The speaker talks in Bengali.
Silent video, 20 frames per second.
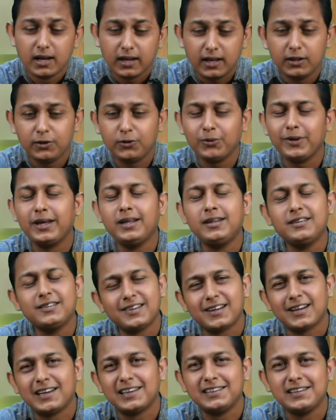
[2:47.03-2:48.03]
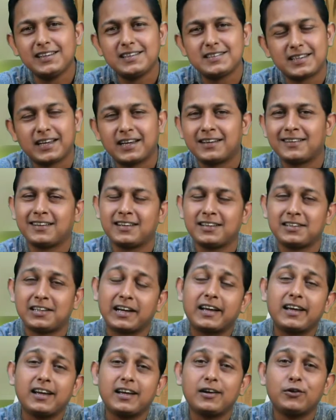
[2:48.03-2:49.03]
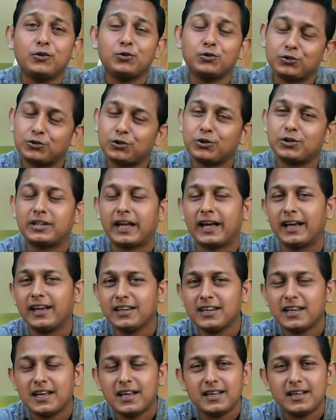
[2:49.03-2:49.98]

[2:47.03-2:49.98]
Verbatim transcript: কিন্তু ইন্দিরা গান্ধীর সেক্রেটারি তাকে উত্তর দেয়